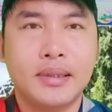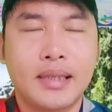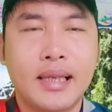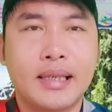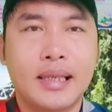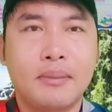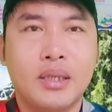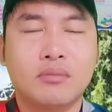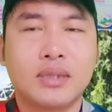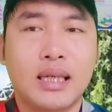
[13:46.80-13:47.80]
đây chỉ là
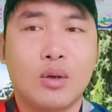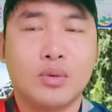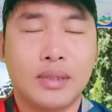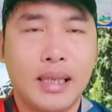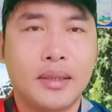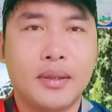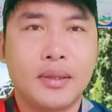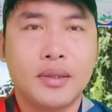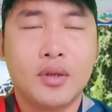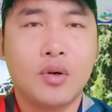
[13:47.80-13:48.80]
mới thông tin đầu tiên thôi
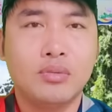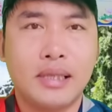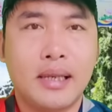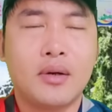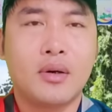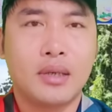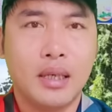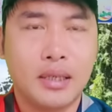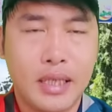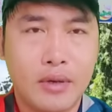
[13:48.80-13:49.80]
nó cũng sẽ còn
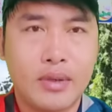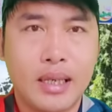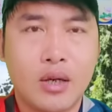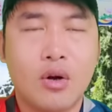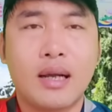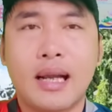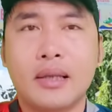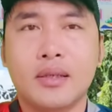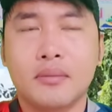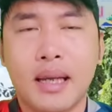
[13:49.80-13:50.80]
rất nhiều những cái khó khăn
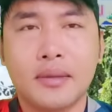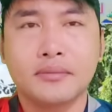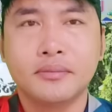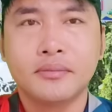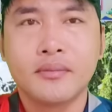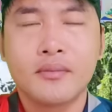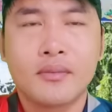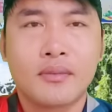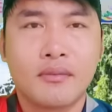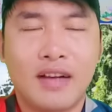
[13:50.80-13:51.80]
ở trước mắt
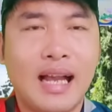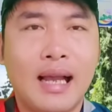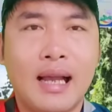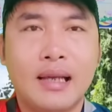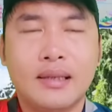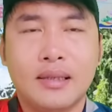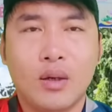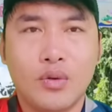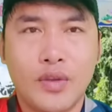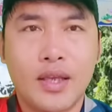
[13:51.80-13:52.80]
ừ, và
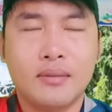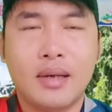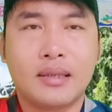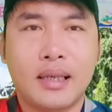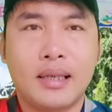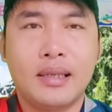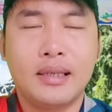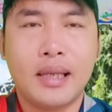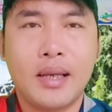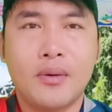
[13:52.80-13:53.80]
câu chuyện mà thầy
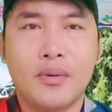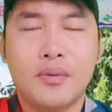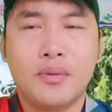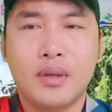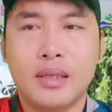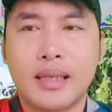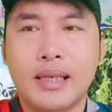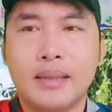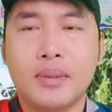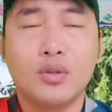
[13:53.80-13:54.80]
đi theo
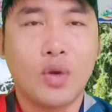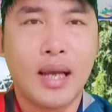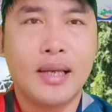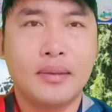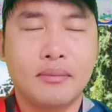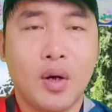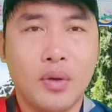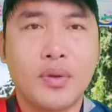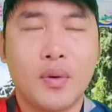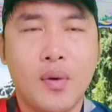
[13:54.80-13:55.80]
thầy Minh Tuệ
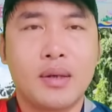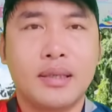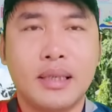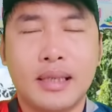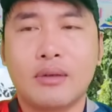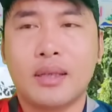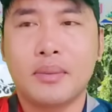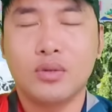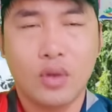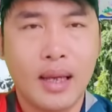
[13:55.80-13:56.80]
bỏ chùa để đi theo thầy
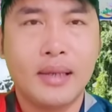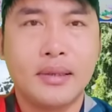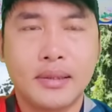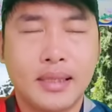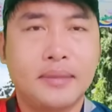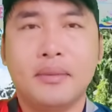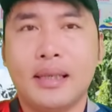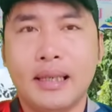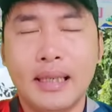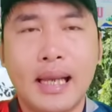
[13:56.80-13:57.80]
Minh Tuệ thì
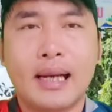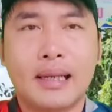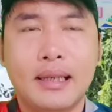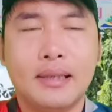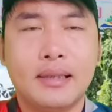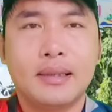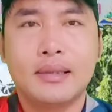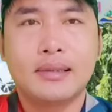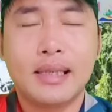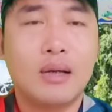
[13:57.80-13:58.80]
mình nghĩ rằng đó
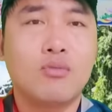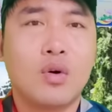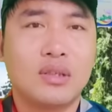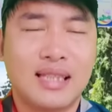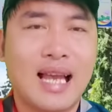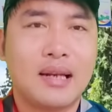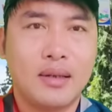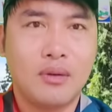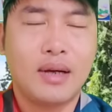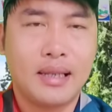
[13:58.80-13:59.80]
sẽ không còn xa
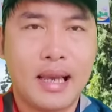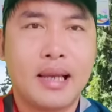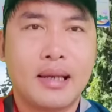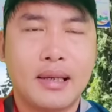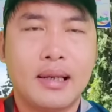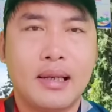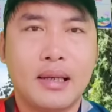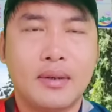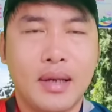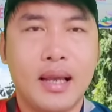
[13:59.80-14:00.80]
nữa đâu cả nha
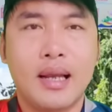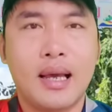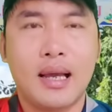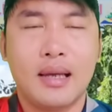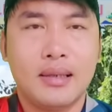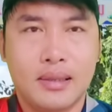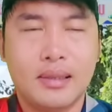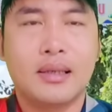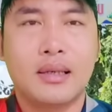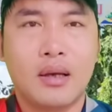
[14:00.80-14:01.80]
à, có nghĩa là
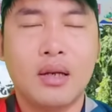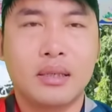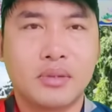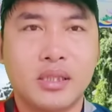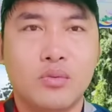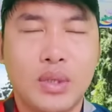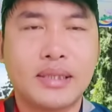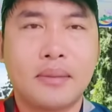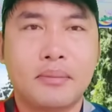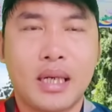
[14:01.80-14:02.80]
à, đó là sự
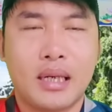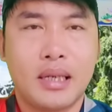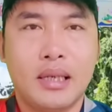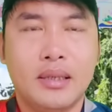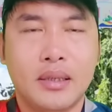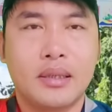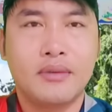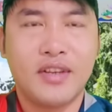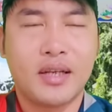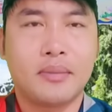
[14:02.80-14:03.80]
quyết tâm rất là lớn rồi
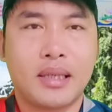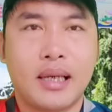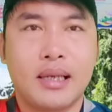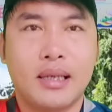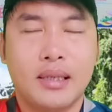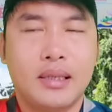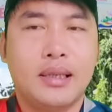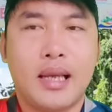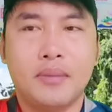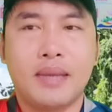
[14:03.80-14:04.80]
cái việc mà thầy
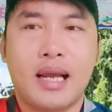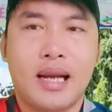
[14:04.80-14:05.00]
ngày hôm nay